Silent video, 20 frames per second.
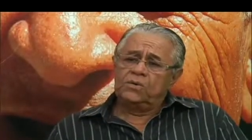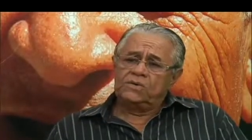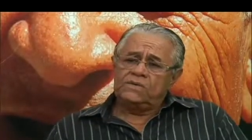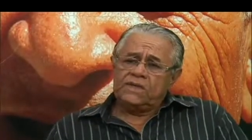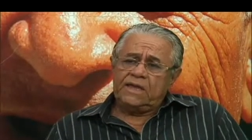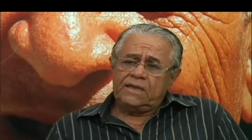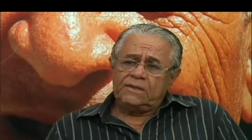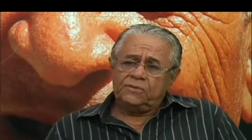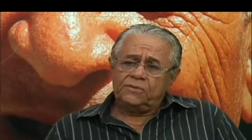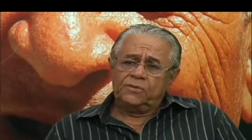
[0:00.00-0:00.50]
ô,
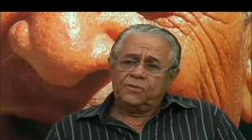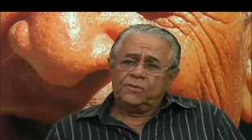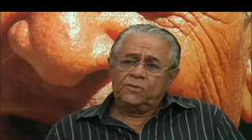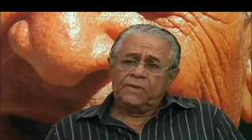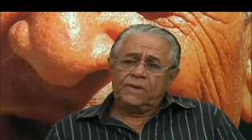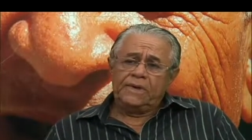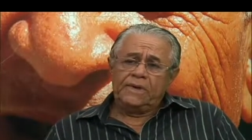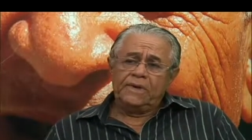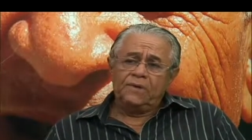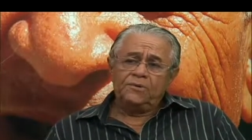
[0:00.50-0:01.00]
Tatu,
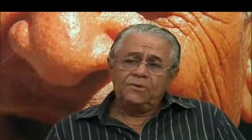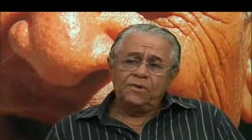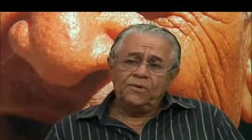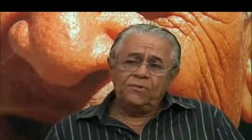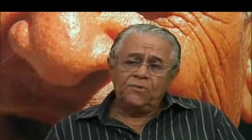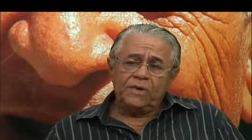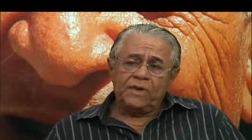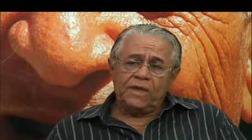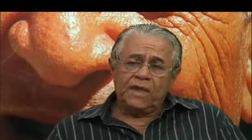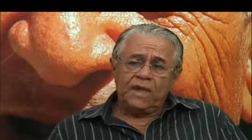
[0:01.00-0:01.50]
eu
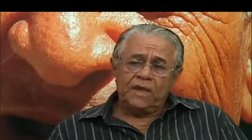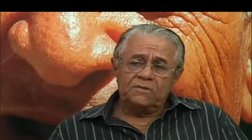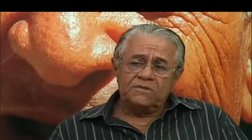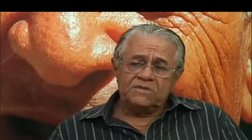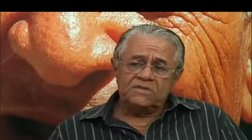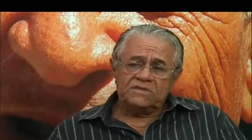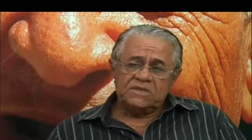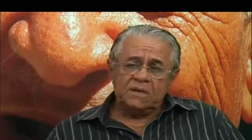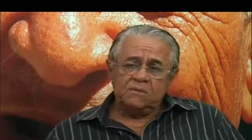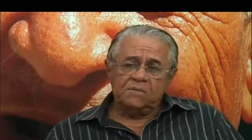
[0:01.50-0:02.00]
não quero
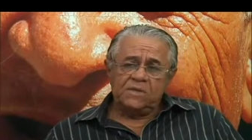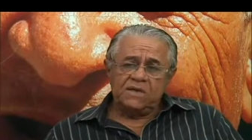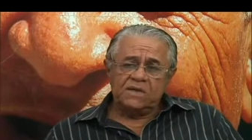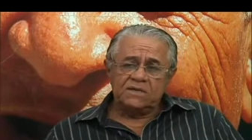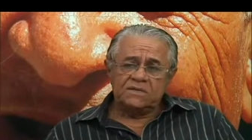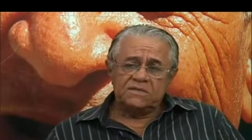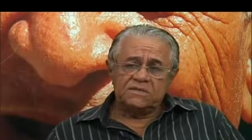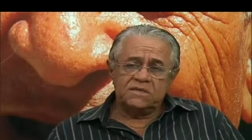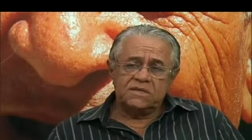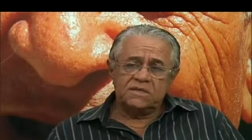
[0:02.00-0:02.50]

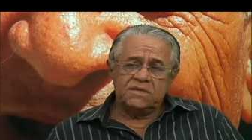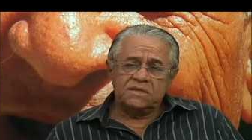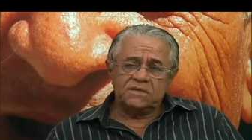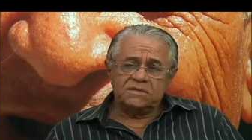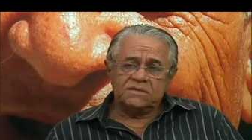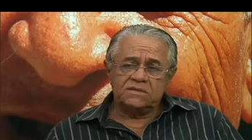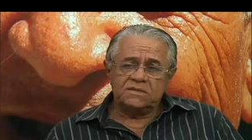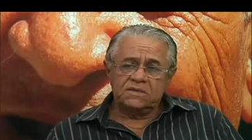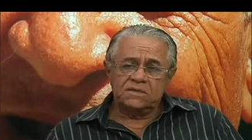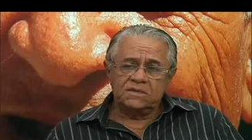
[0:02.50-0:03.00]
estabelecer,
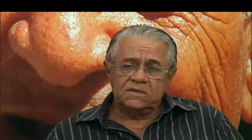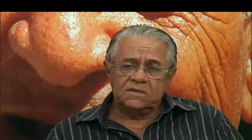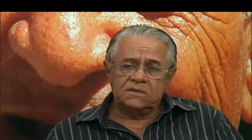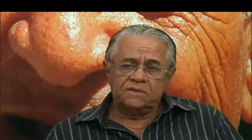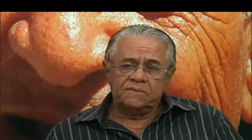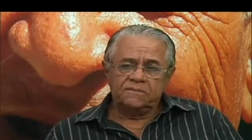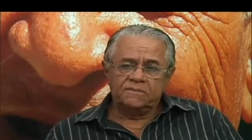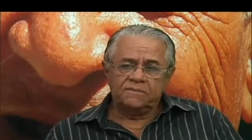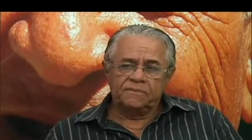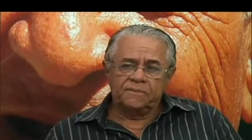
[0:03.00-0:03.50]
assim,
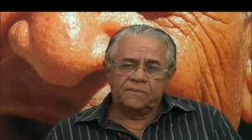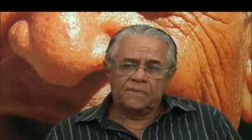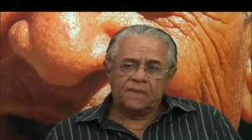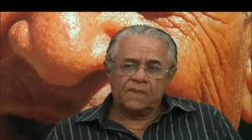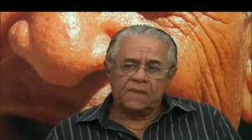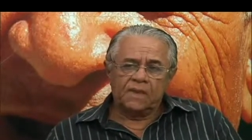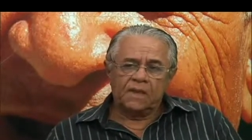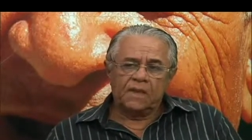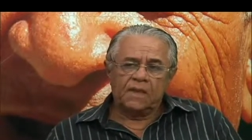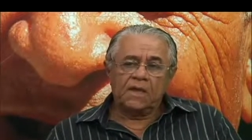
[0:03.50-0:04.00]

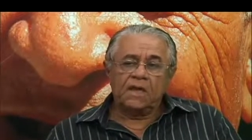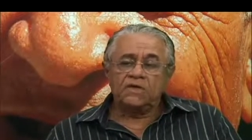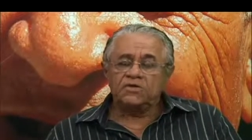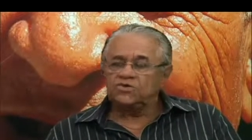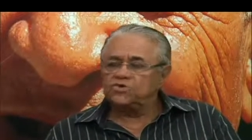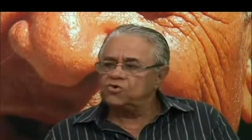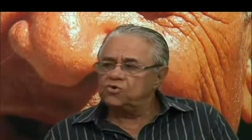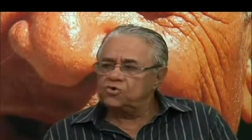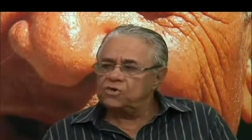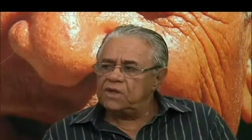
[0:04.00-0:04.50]

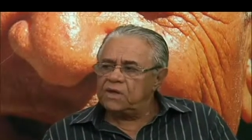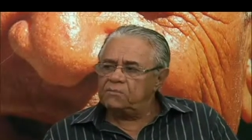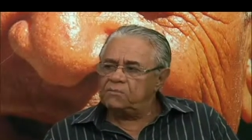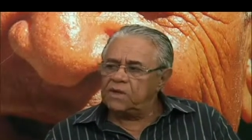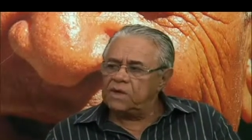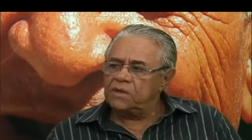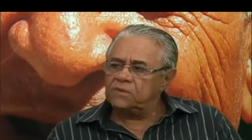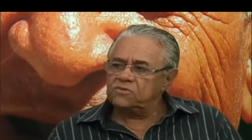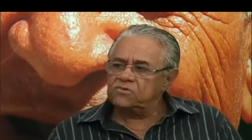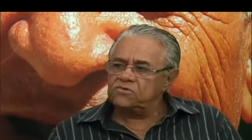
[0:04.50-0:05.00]

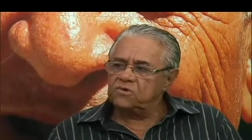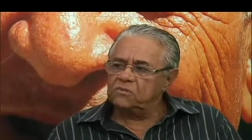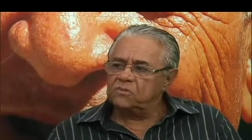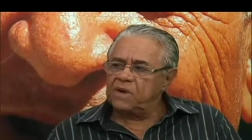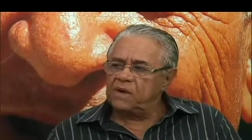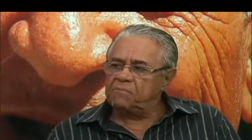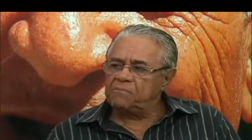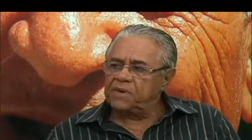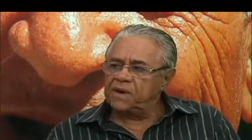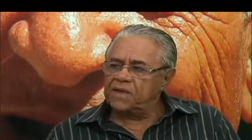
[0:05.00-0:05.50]
questionamento sobre
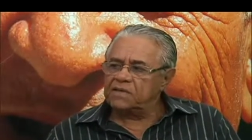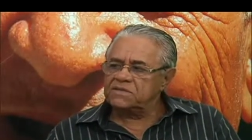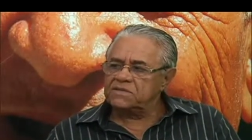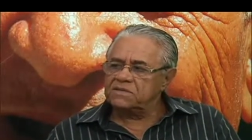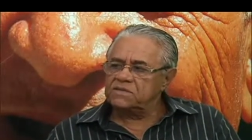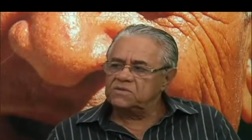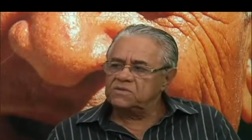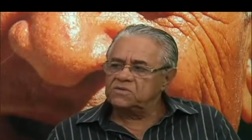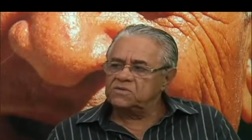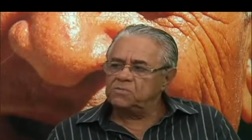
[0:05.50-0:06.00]
a praça
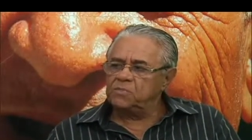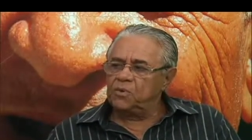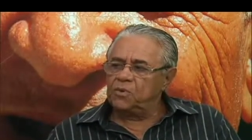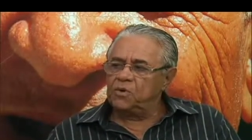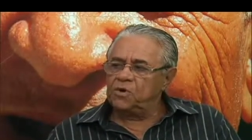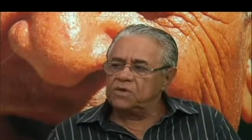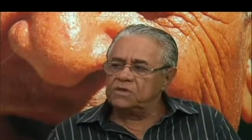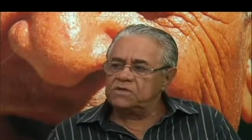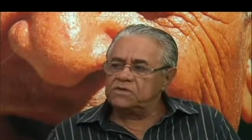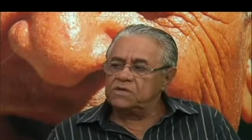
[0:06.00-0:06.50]
de
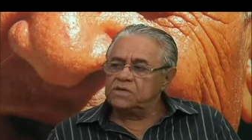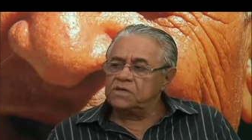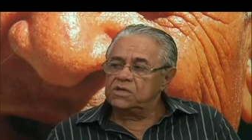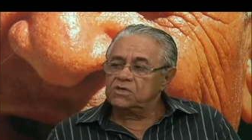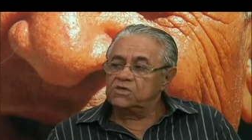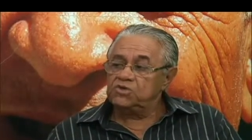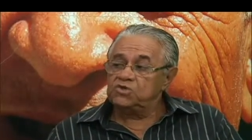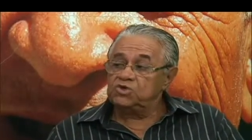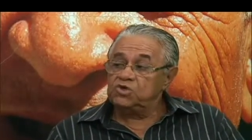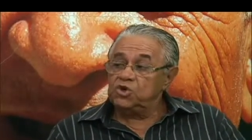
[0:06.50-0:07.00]
esporte
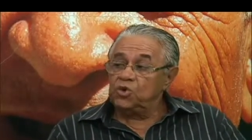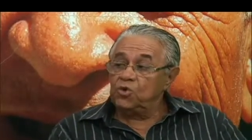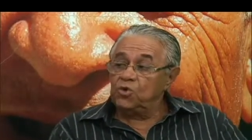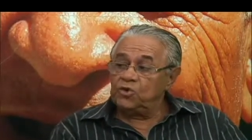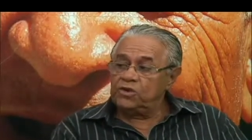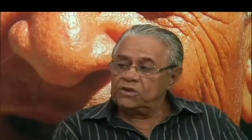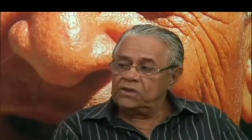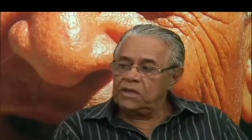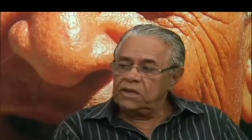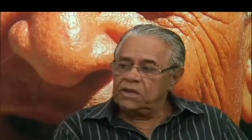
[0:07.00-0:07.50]
de
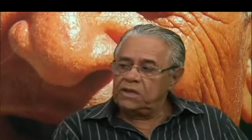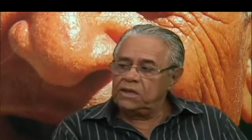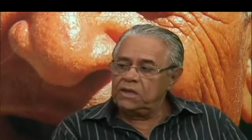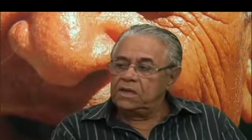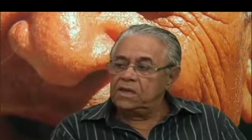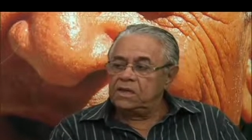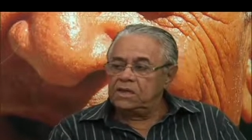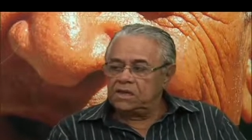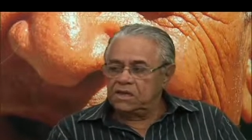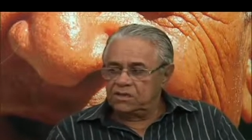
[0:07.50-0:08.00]
ontem
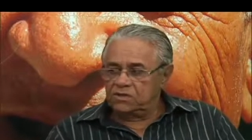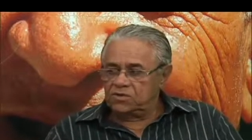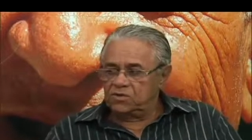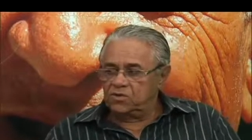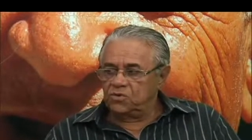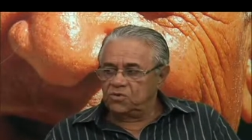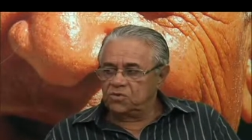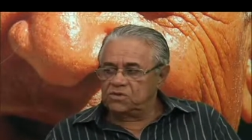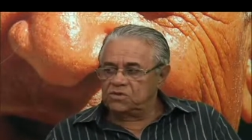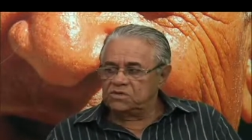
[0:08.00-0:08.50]
e a de
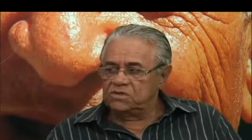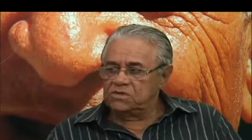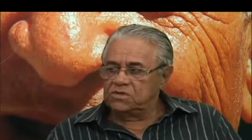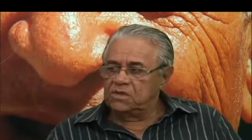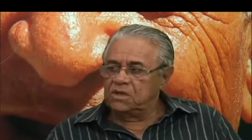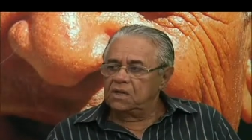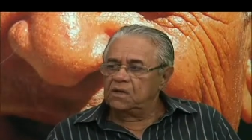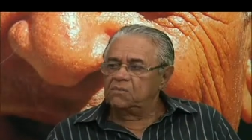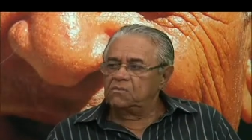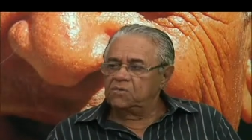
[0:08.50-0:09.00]
hoje.
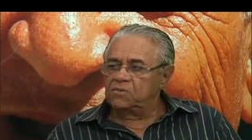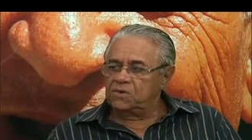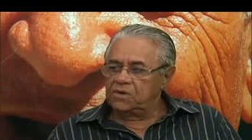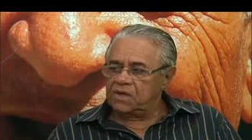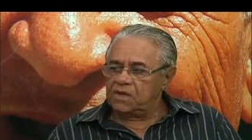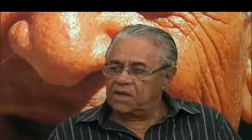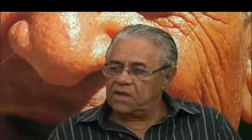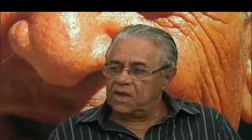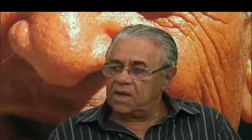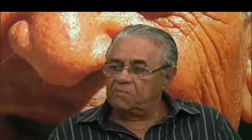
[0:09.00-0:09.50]

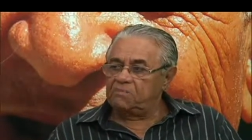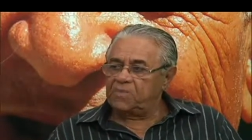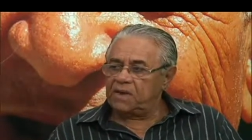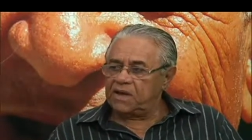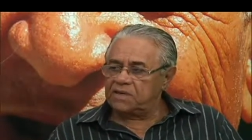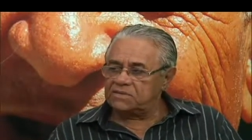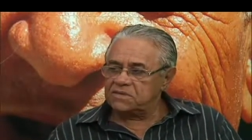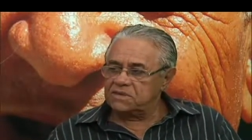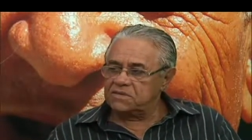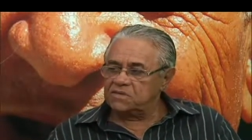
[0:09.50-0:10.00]
Porque a
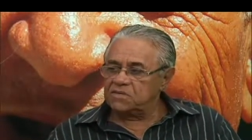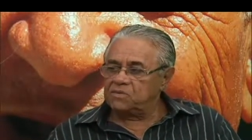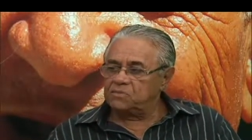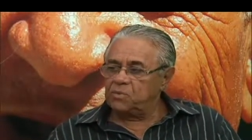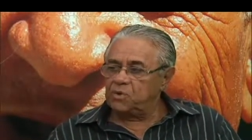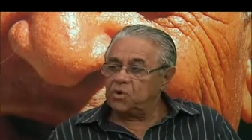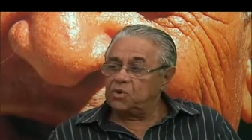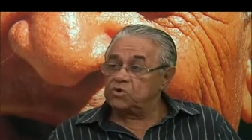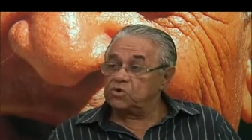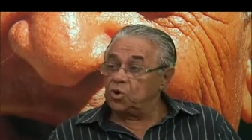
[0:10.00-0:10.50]
praça de
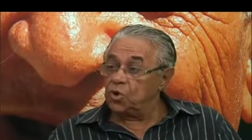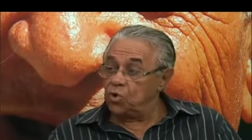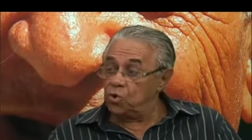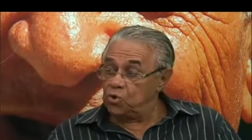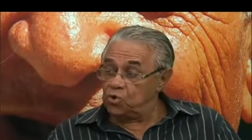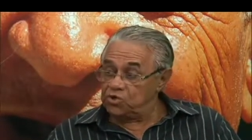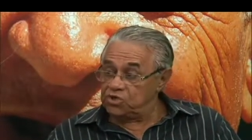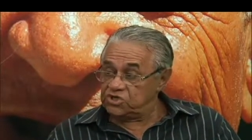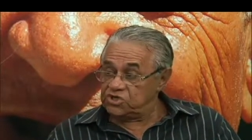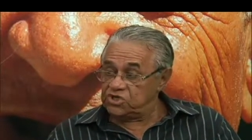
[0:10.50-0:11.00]
esporte
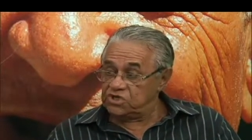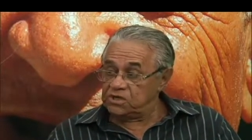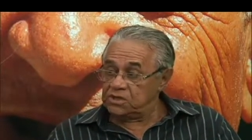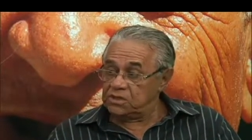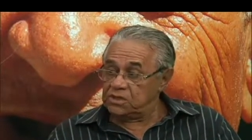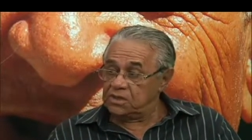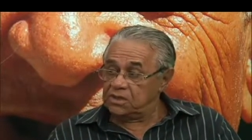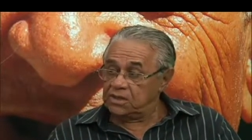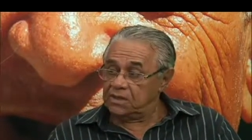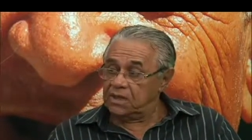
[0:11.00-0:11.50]
hoje
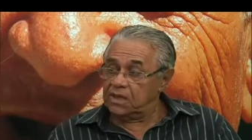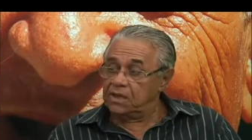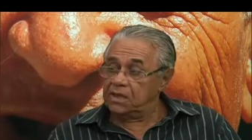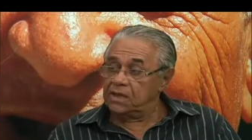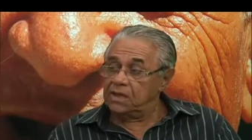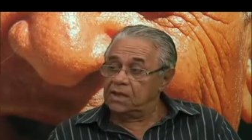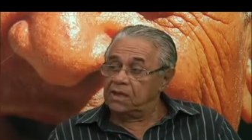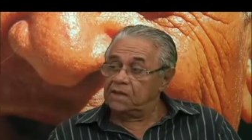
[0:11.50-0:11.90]
né?